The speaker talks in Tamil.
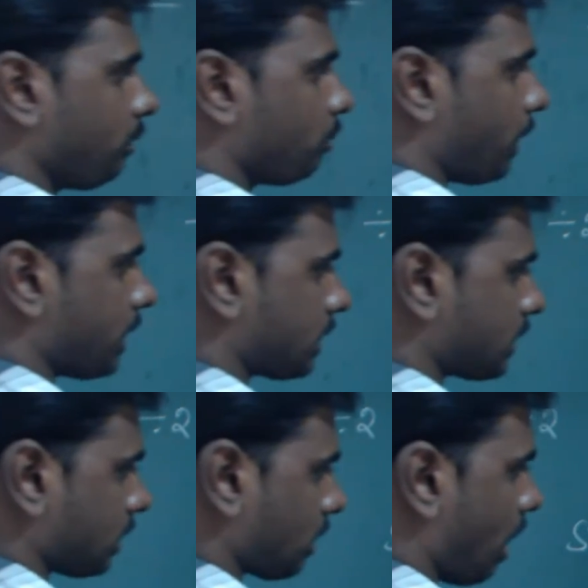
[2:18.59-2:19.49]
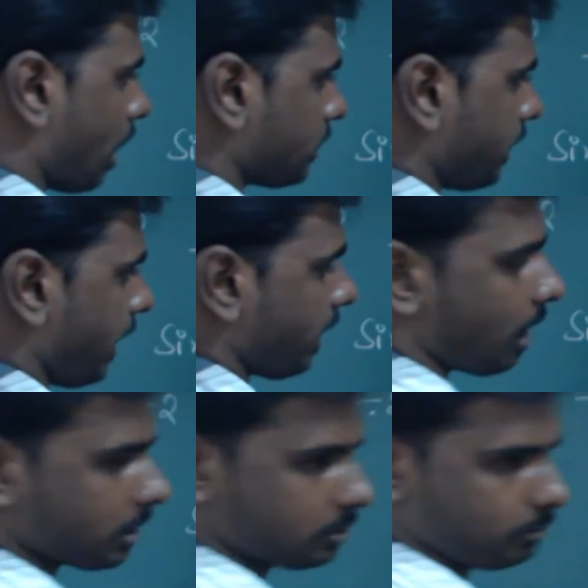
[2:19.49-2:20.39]
பி ப்ளஸ் காஸ் ஏ
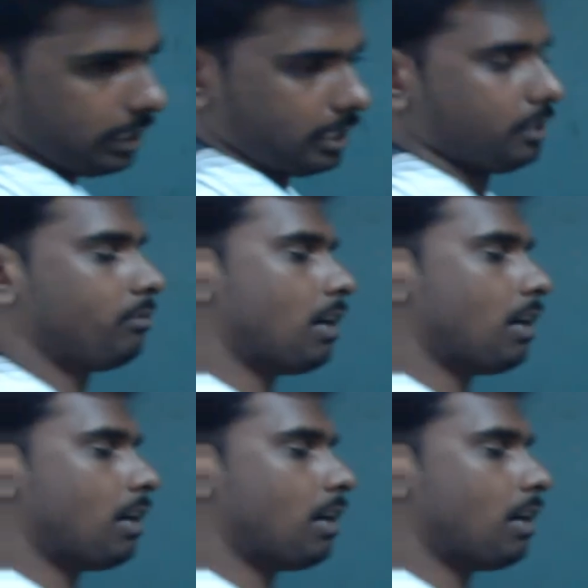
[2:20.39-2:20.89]
காஸ் பி அந்த